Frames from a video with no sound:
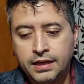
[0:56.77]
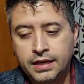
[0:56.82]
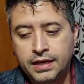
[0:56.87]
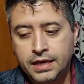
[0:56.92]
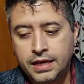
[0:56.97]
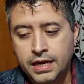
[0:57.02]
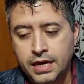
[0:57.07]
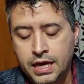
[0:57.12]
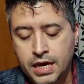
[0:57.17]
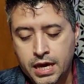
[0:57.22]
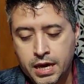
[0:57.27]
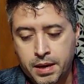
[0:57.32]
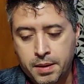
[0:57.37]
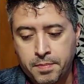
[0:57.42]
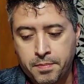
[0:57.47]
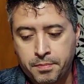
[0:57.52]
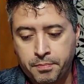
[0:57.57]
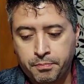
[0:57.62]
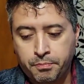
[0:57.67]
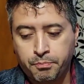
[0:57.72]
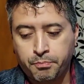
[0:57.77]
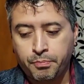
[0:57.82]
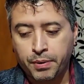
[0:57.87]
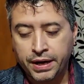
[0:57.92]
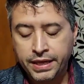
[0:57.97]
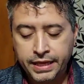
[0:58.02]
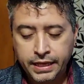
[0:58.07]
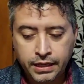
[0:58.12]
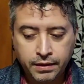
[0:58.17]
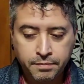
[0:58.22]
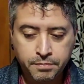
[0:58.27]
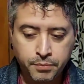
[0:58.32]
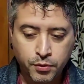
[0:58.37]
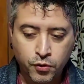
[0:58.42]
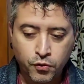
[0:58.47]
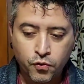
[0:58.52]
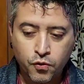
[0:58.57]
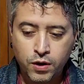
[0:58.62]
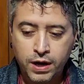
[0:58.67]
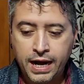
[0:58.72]
eh, pueden
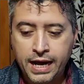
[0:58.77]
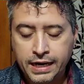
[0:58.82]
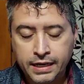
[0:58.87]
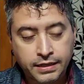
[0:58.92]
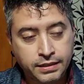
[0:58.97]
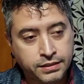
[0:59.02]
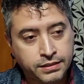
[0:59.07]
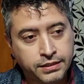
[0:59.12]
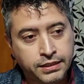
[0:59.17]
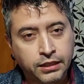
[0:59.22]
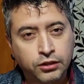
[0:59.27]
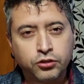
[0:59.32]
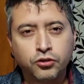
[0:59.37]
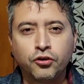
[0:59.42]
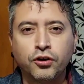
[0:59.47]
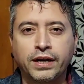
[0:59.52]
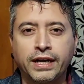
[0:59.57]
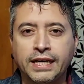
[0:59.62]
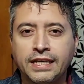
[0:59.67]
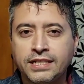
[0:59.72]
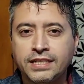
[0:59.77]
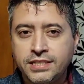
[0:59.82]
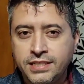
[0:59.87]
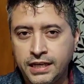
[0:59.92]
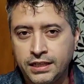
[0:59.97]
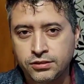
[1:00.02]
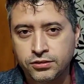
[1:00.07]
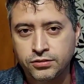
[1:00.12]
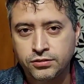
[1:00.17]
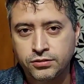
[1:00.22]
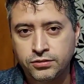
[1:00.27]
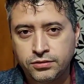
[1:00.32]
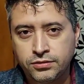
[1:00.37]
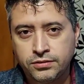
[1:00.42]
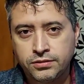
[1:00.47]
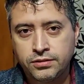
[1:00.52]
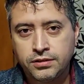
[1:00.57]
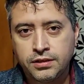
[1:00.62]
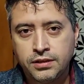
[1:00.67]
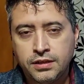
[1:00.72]
provocar cierto rechazo.
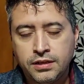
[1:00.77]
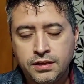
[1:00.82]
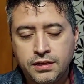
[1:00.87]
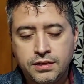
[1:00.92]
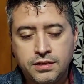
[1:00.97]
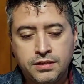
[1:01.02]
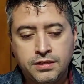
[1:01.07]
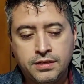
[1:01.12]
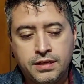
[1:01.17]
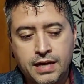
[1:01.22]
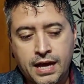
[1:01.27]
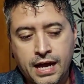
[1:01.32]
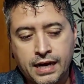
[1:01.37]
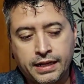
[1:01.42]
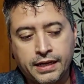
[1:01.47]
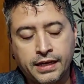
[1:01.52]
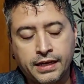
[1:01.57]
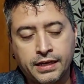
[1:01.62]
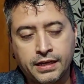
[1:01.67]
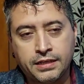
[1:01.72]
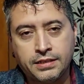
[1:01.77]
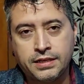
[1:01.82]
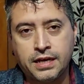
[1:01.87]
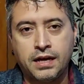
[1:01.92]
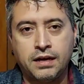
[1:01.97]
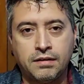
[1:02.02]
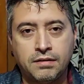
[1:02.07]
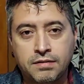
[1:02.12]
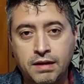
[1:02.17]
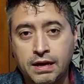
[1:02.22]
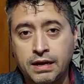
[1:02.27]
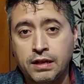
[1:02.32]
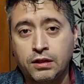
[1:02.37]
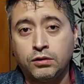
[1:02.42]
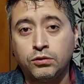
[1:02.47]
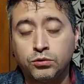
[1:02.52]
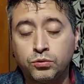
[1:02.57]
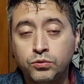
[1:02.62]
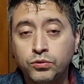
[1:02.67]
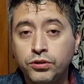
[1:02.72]
Alguien que está al
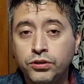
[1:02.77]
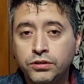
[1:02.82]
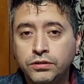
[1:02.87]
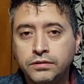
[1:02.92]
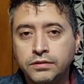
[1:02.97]
lado tuyo